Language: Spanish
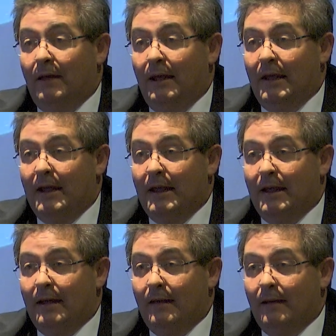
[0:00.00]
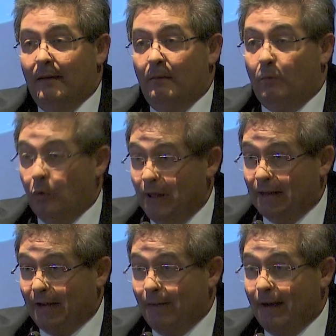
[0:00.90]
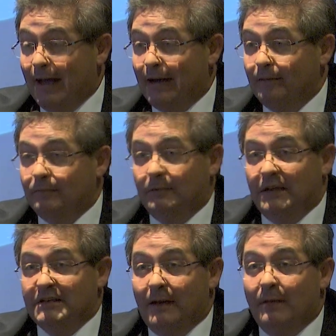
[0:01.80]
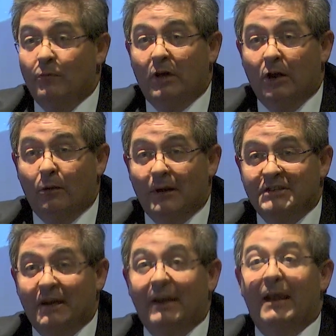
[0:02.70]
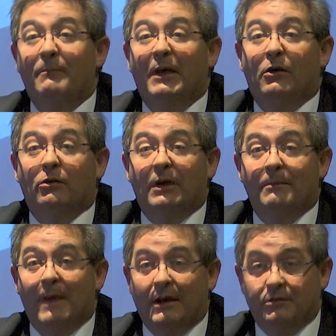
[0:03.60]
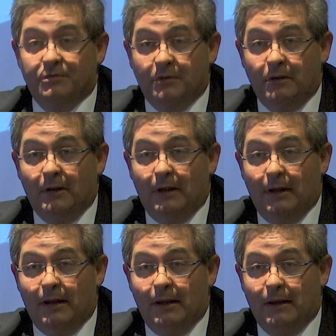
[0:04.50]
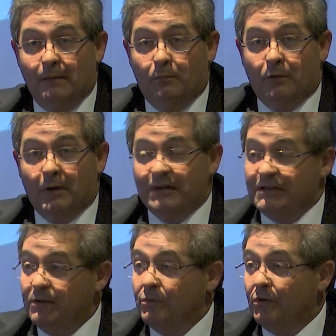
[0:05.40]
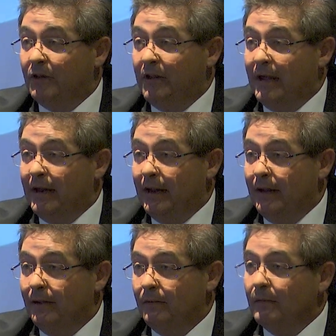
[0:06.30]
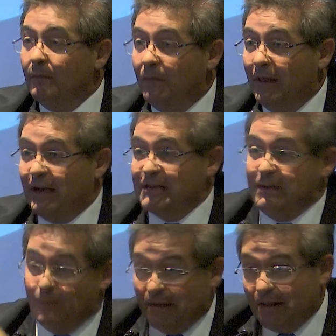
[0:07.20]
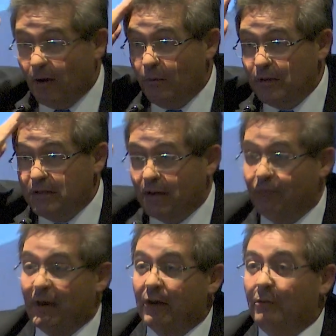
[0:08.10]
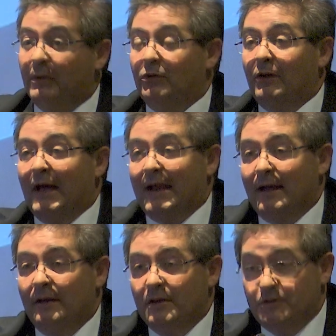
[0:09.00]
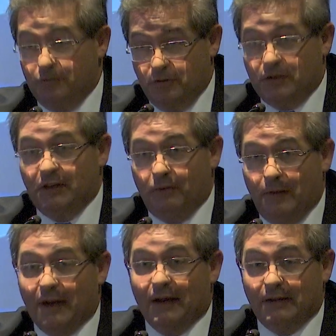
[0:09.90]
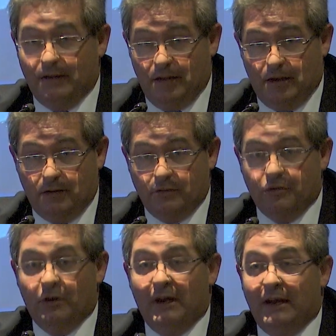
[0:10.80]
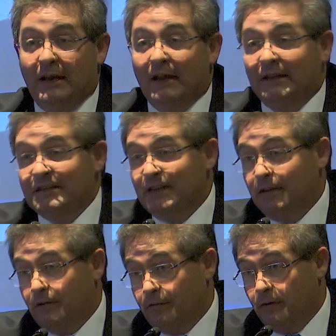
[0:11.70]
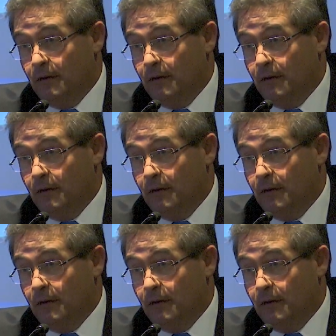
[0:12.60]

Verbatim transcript: eh, pueda trabajar, que sabemos que lo va a hacer en las mejores manos, porque si uno tiene madera sin pata, como dice el refrán, no me tocara, si uno se tuviera que atender, yo elegiría este centro.